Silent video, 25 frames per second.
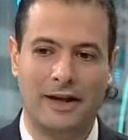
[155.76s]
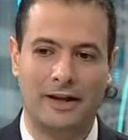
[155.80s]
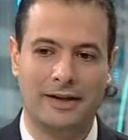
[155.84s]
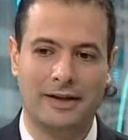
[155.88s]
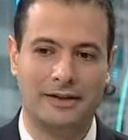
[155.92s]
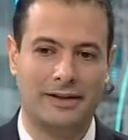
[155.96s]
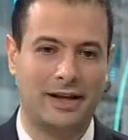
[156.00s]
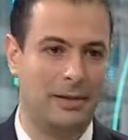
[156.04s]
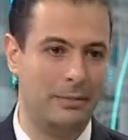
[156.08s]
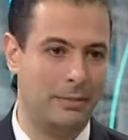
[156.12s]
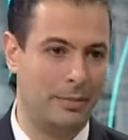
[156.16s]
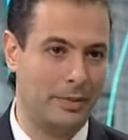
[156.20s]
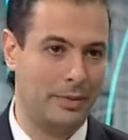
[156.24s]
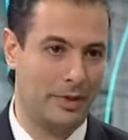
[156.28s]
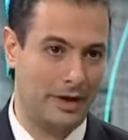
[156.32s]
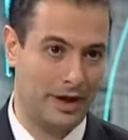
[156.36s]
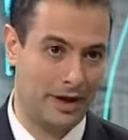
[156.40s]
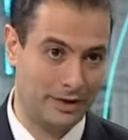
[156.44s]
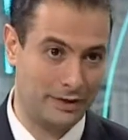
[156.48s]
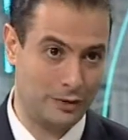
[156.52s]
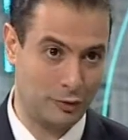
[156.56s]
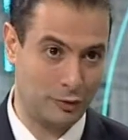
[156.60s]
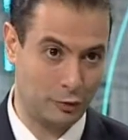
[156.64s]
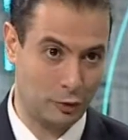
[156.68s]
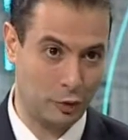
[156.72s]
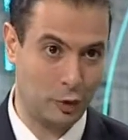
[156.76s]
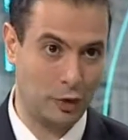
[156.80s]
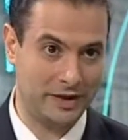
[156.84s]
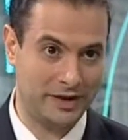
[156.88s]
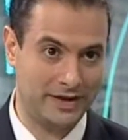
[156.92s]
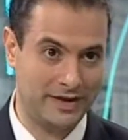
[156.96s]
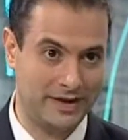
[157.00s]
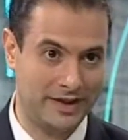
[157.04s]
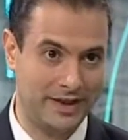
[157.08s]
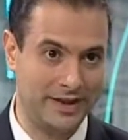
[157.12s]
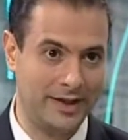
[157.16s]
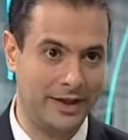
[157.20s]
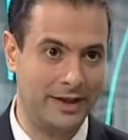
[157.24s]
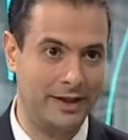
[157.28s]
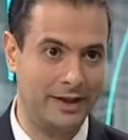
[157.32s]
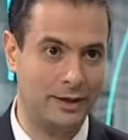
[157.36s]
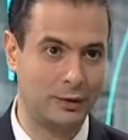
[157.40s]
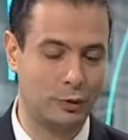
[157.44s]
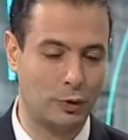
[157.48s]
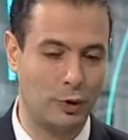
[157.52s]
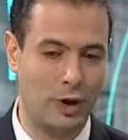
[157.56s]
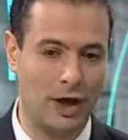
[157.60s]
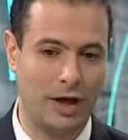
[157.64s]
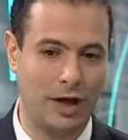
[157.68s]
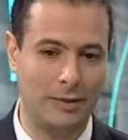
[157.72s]
كنت عم بخلص اطروحتي الثانيه اللي هي
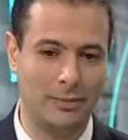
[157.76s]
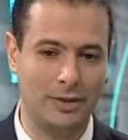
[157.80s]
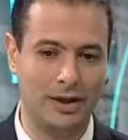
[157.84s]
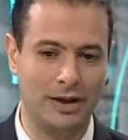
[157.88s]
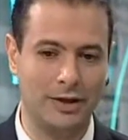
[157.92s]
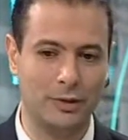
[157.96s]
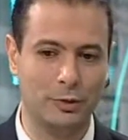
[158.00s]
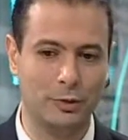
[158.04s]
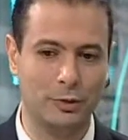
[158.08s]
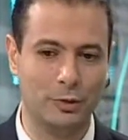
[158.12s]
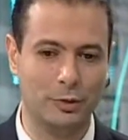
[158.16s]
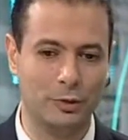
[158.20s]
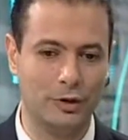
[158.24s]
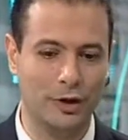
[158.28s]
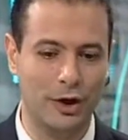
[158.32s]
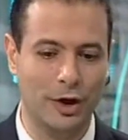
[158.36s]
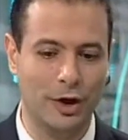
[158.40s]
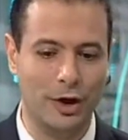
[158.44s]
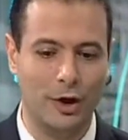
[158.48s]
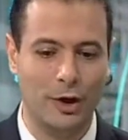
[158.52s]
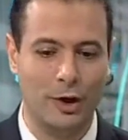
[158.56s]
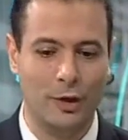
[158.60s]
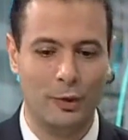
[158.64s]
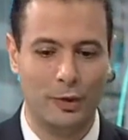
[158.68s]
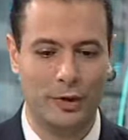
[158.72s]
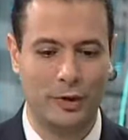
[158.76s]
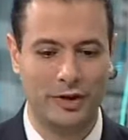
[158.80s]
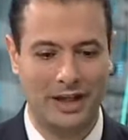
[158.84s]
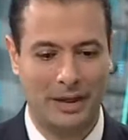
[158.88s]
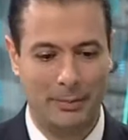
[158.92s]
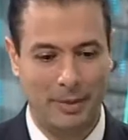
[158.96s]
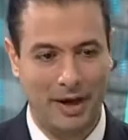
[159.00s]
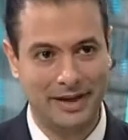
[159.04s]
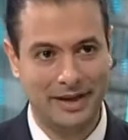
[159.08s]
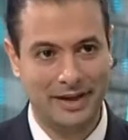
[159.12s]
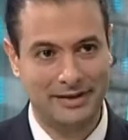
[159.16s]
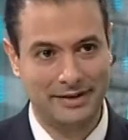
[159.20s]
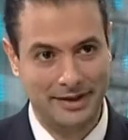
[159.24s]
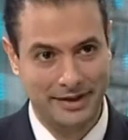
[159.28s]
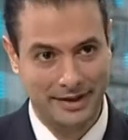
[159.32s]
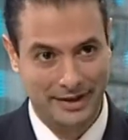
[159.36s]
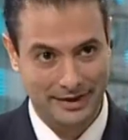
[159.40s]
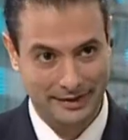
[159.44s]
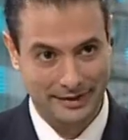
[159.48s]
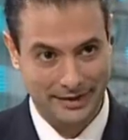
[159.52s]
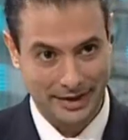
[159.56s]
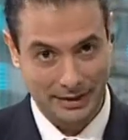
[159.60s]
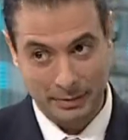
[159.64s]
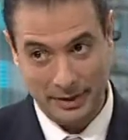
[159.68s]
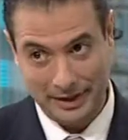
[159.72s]
اطروحه باللاهوت وكنت عم بحضر
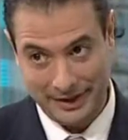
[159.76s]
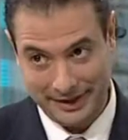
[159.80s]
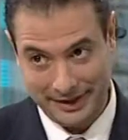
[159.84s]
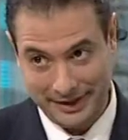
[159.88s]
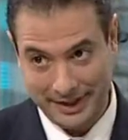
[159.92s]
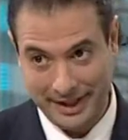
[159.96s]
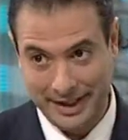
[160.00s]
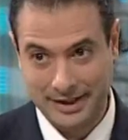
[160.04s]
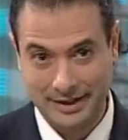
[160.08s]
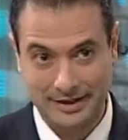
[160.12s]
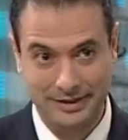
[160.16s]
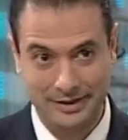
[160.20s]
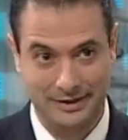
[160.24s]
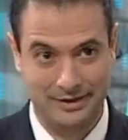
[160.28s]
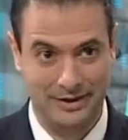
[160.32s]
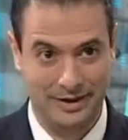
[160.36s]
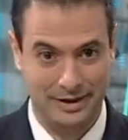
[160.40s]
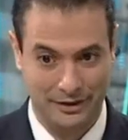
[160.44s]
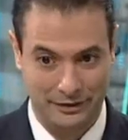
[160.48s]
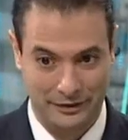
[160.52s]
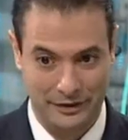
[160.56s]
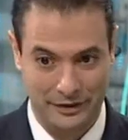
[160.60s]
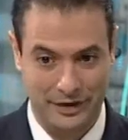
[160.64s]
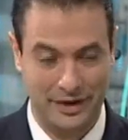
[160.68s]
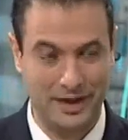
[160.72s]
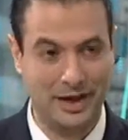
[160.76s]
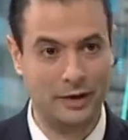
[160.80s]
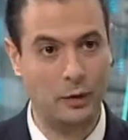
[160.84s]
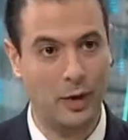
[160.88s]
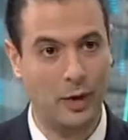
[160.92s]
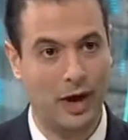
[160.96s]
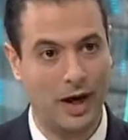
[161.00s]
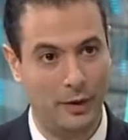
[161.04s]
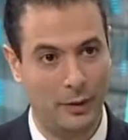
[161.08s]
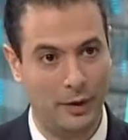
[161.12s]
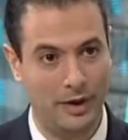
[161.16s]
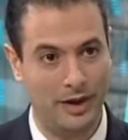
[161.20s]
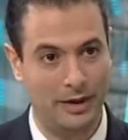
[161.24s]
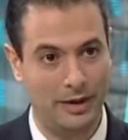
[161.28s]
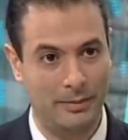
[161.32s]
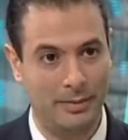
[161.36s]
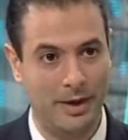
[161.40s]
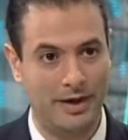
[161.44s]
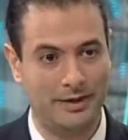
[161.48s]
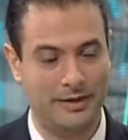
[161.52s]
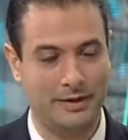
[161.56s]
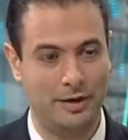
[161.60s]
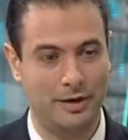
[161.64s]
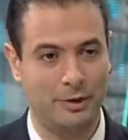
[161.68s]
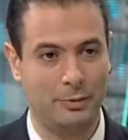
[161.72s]
كتاب الثالث يلي في ندوه حواليه
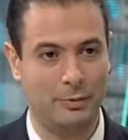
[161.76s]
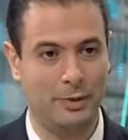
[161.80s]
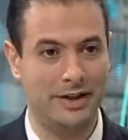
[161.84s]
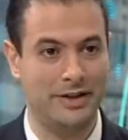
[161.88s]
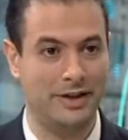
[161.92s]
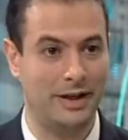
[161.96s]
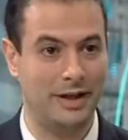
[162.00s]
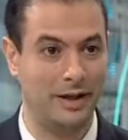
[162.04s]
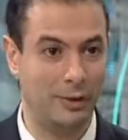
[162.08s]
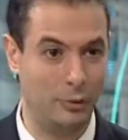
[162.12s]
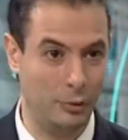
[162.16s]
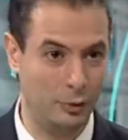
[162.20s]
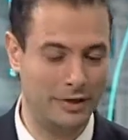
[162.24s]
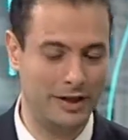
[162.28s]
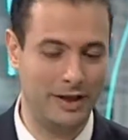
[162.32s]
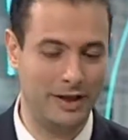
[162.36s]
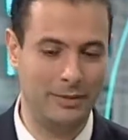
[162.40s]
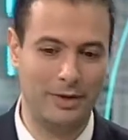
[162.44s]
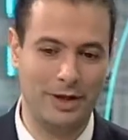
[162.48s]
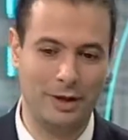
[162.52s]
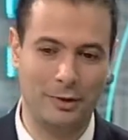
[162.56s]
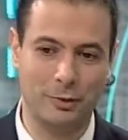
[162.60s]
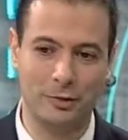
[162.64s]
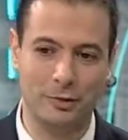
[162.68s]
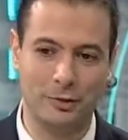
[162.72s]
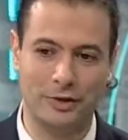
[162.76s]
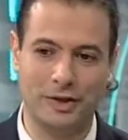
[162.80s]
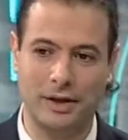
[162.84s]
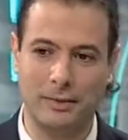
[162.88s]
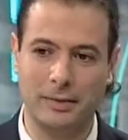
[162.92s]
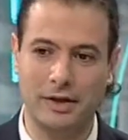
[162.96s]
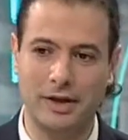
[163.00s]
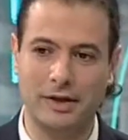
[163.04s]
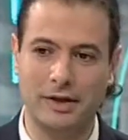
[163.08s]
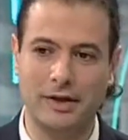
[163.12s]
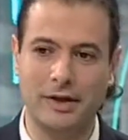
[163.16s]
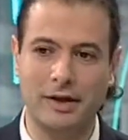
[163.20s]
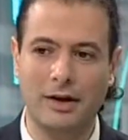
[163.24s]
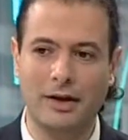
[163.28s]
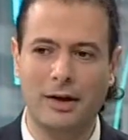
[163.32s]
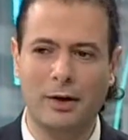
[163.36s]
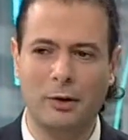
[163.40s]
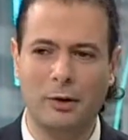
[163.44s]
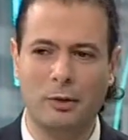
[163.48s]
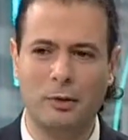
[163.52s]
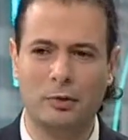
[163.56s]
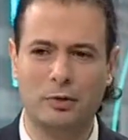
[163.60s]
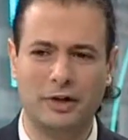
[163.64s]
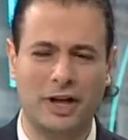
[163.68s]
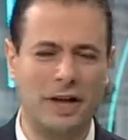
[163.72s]
بعد يومين يلي هو كتاب لاهوت كمان
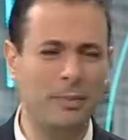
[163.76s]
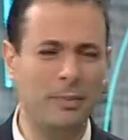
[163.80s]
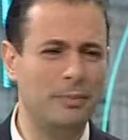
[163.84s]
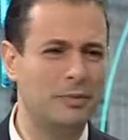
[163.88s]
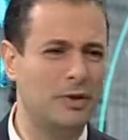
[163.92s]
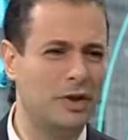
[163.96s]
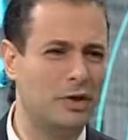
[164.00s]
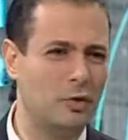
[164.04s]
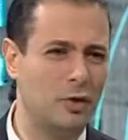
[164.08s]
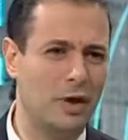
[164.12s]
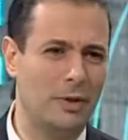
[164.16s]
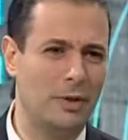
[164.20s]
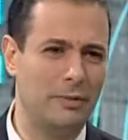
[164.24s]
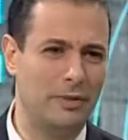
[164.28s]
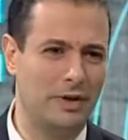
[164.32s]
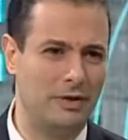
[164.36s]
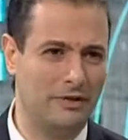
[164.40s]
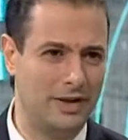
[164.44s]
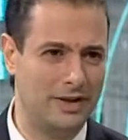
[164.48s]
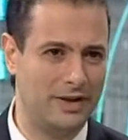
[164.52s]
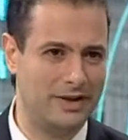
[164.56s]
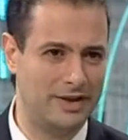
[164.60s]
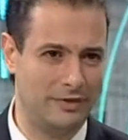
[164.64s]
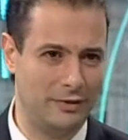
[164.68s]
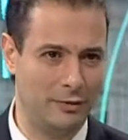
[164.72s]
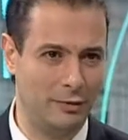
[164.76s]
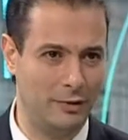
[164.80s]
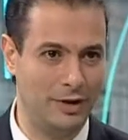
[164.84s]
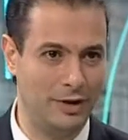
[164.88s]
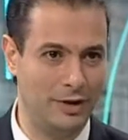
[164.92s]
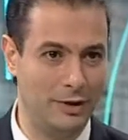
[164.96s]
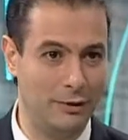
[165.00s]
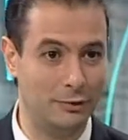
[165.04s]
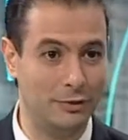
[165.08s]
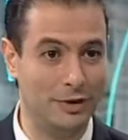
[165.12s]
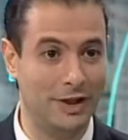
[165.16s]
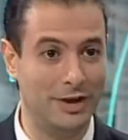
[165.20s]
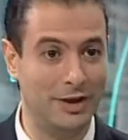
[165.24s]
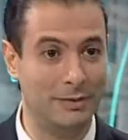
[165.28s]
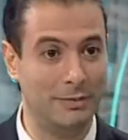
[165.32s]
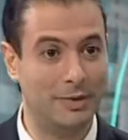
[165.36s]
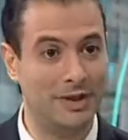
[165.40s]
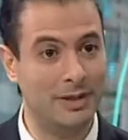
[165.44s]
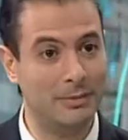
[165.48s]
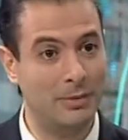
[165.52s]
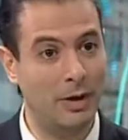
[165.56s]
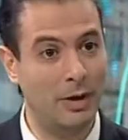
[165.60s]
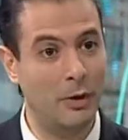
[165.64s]
وتعبت شوي من الفلسفه واللاهوت قلت بدي